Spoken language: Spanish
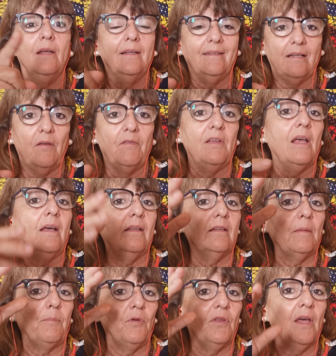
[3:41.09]
sabía que
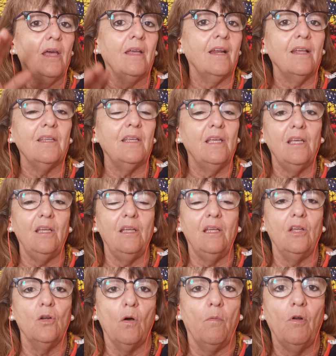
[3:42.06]
te podía ir
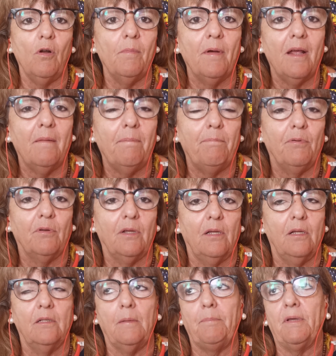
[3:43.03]
allí y no volver,
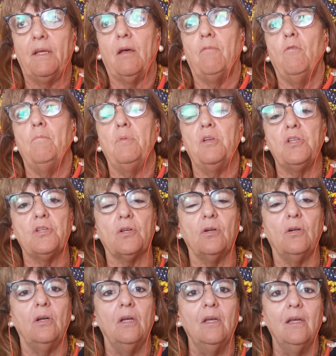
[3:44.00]
porque te picaba un
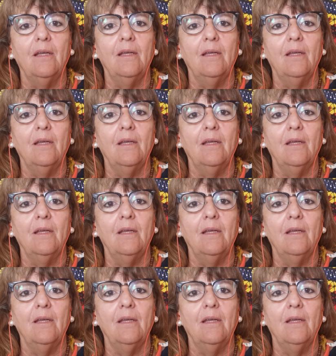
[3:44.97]
bicho